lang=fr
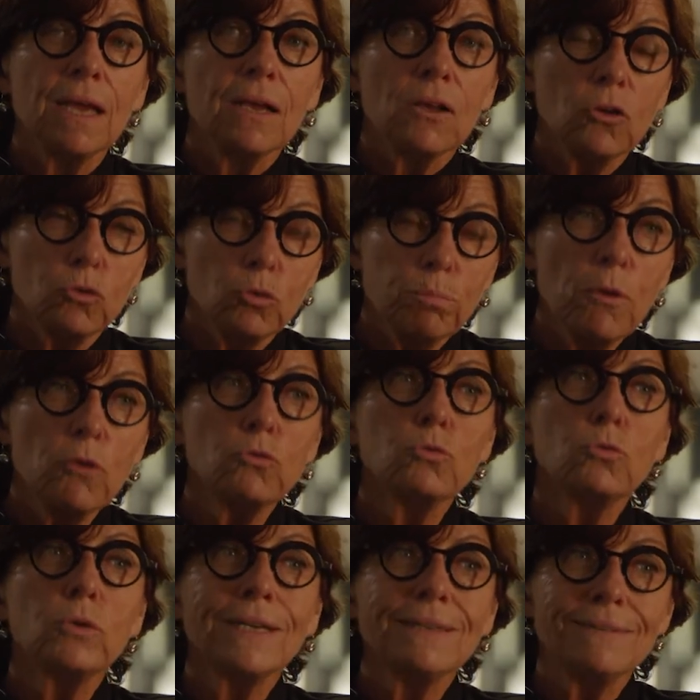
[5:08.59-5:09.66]
quand on pense
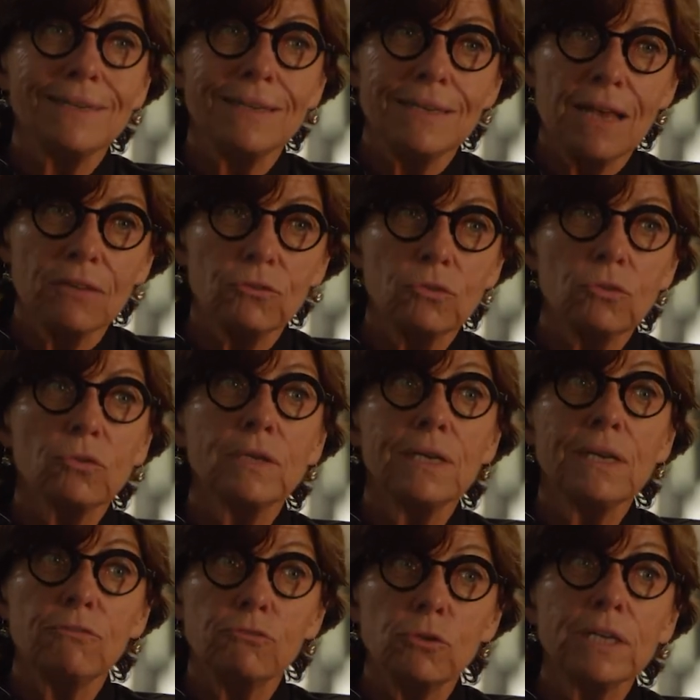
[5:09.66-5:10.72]
au risque qu'il y a à se droguer,
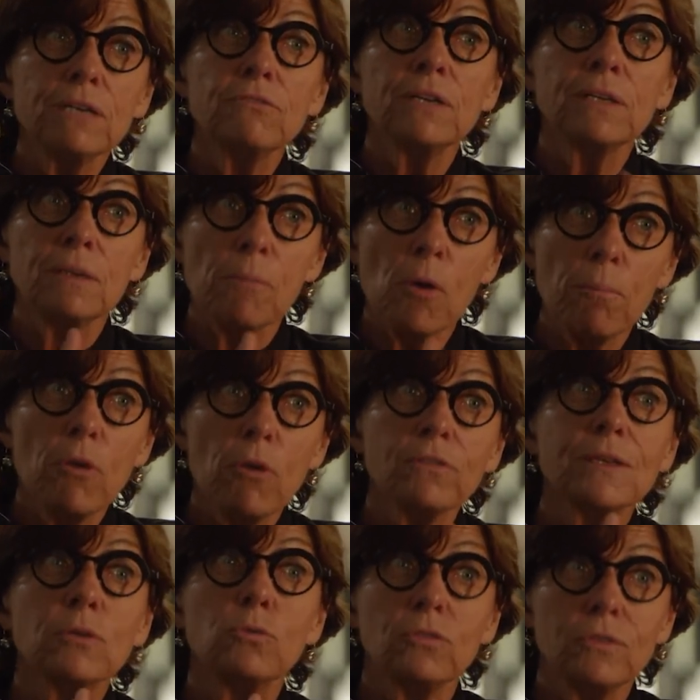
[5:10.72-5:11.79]
il faut évidemment
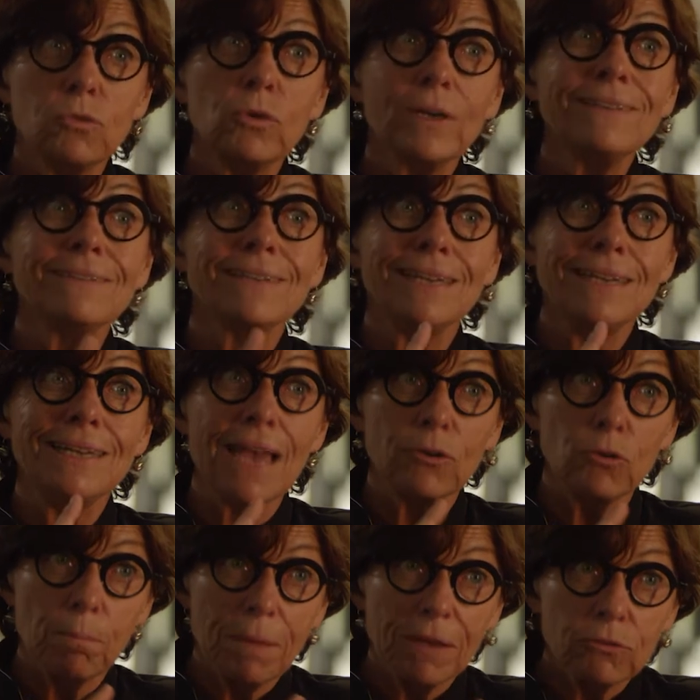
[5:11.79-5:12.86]
penser aussi au risque qu'il y a à
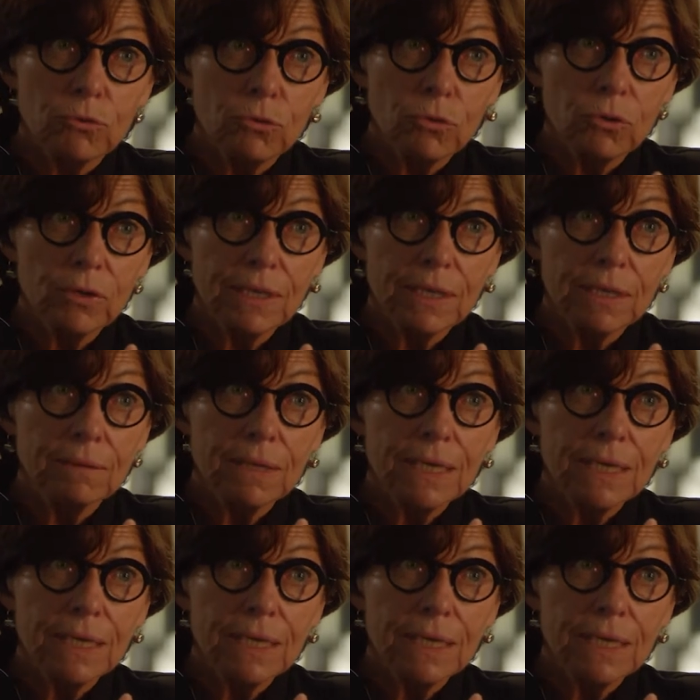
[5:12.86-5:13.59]
ne pas se droguer.